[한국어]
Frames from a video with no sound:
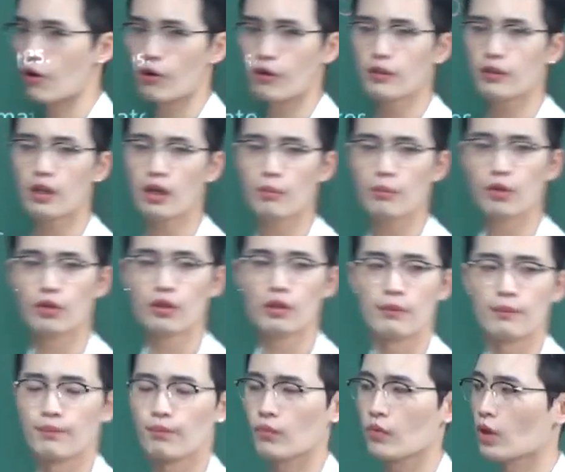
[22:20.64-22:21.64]
earn
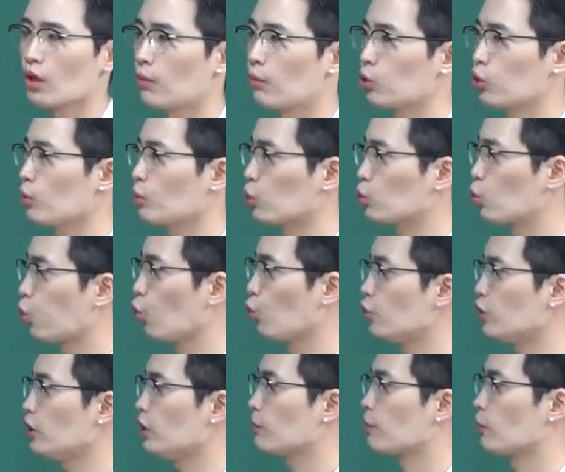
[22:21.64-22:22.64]
하면은 보통 뭐
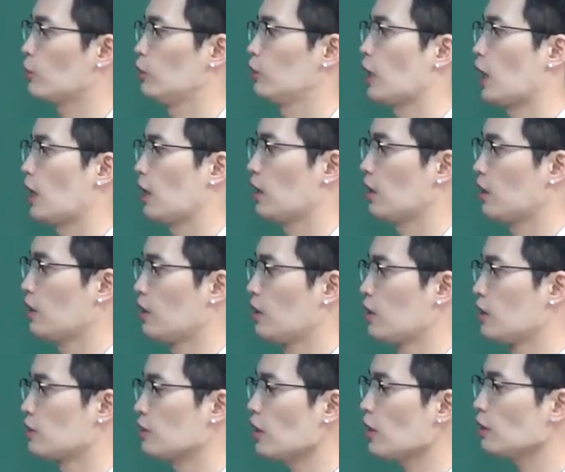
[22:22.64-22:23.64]
돈을 벌다,
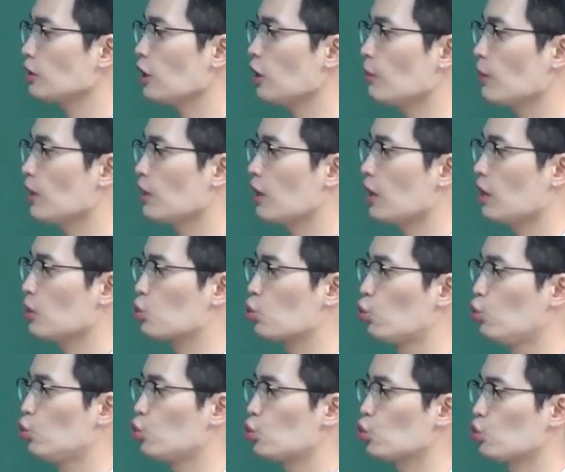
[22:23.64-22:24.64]
상대방의
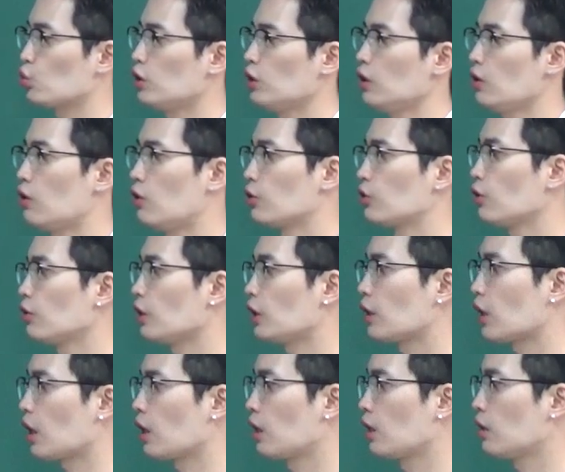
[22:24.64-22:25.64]
존중을
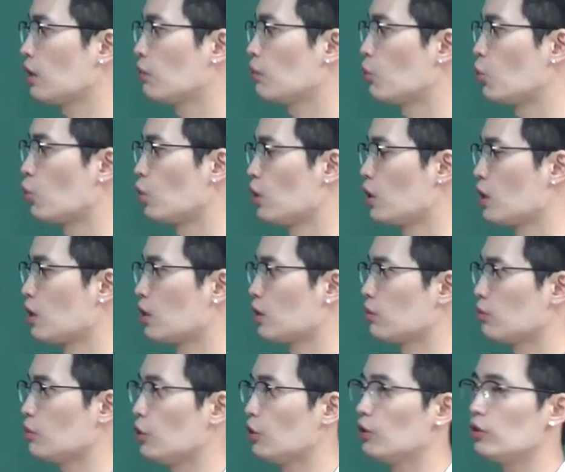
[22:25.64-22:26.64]
얻어내다, 뭐
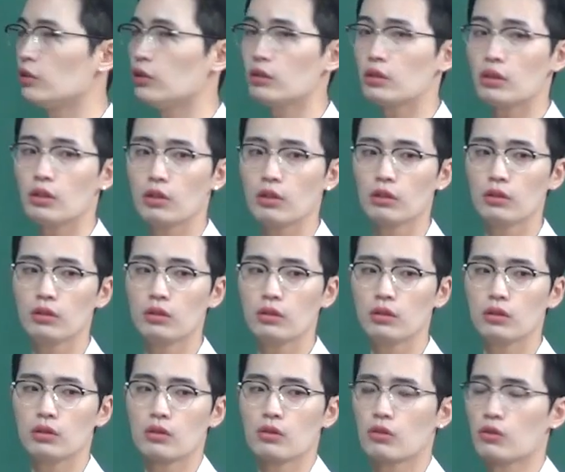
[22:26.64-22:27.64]
이런 일,
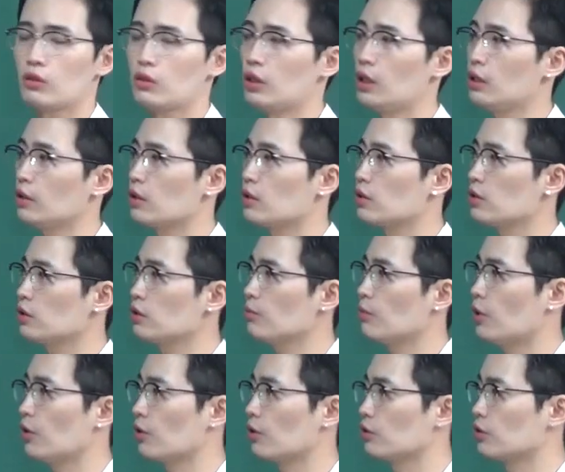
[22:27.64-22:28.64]
이런 걸 할 때 쓰는
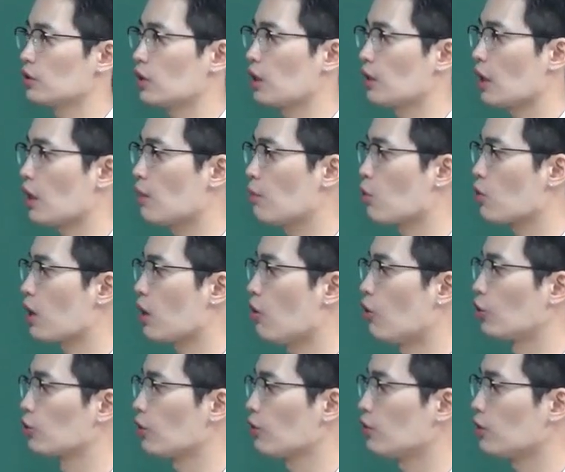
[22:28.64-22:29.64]
말이거든. 그러니까 내가 뭔가
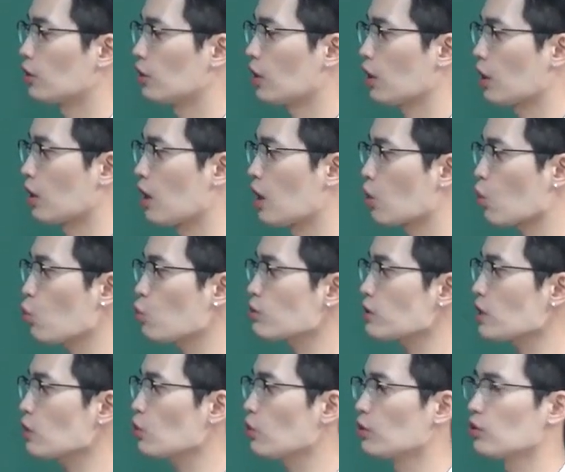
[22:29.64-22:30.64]
얻었는데
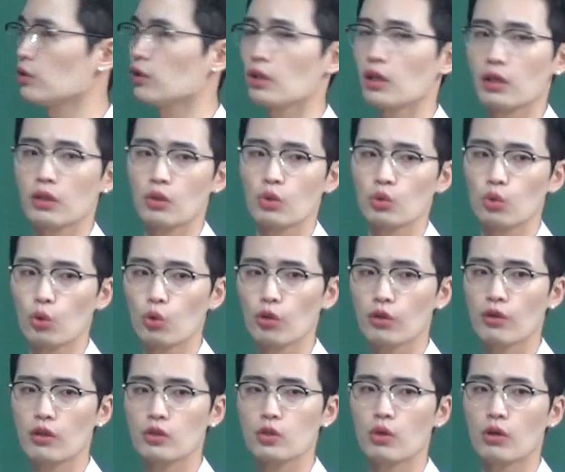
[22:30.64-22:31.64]
공짜로 얻은 게 아니고
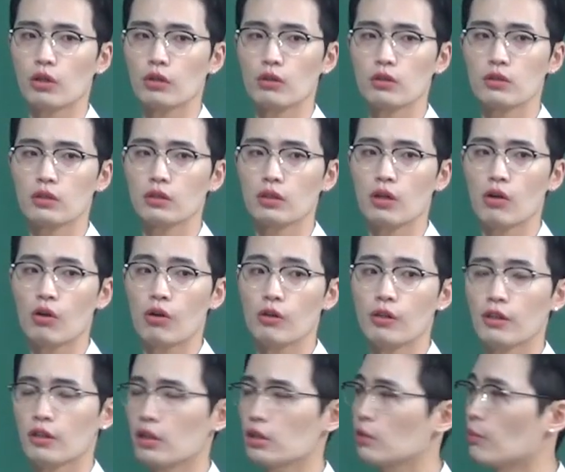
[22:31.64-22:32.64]
노력해서 얻었을 때
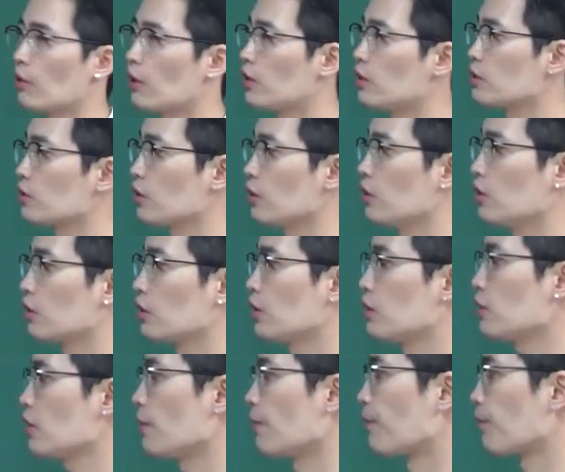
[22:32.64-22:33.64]
earn이라는 말을 써.
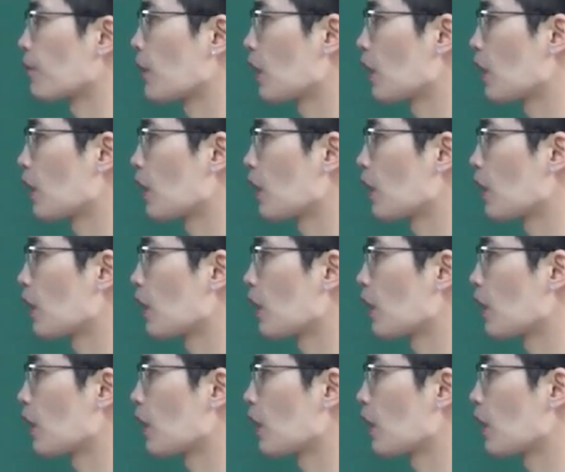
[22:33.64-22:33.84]
그래서